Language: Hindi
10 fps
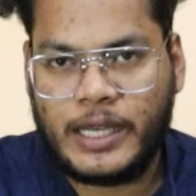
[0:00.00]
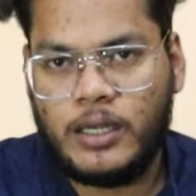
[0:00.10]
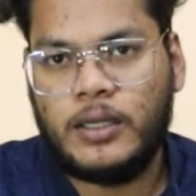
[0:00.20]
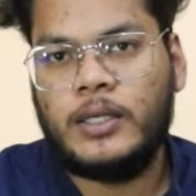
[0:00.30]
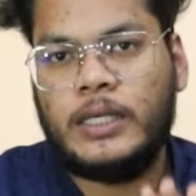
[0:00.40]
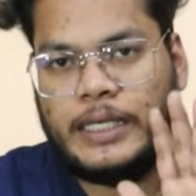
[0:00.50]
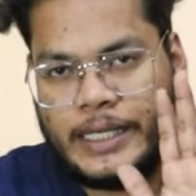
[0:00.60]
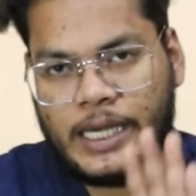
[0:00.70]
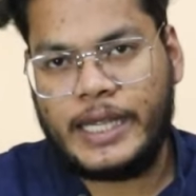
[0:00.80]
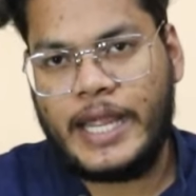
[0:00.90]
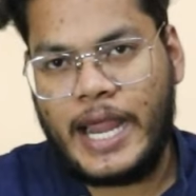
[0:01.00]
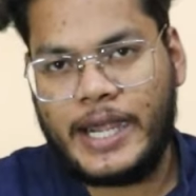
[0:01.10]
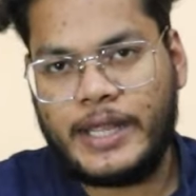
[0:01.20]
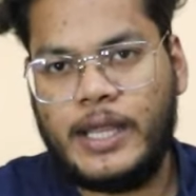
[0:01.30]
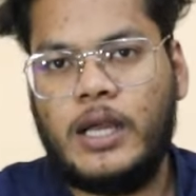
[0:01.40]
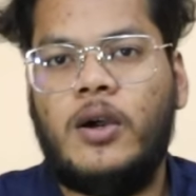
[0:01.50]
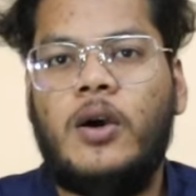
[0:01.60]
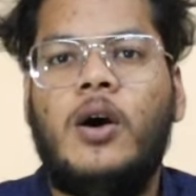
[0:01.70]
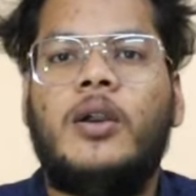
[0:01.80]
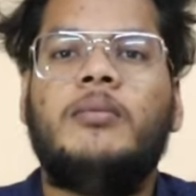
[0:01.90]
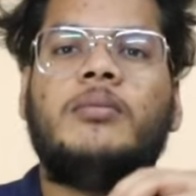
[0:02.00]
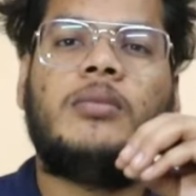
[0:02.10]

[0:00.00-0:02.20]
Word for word: देगा ढंग के ऐड देगा और